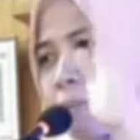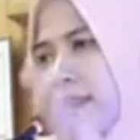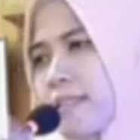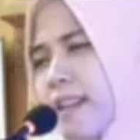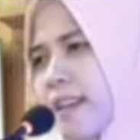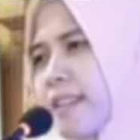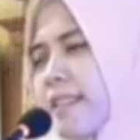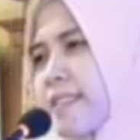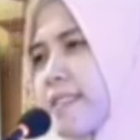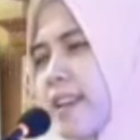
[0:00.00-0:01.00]
permasalahan
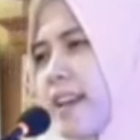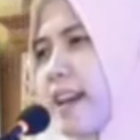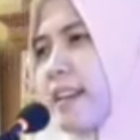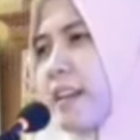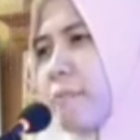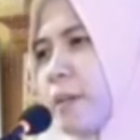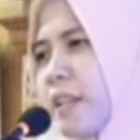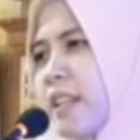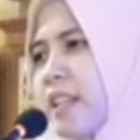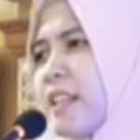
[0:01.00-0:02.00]
yang saya
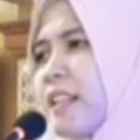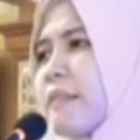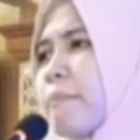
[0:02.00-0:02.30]
hadapi?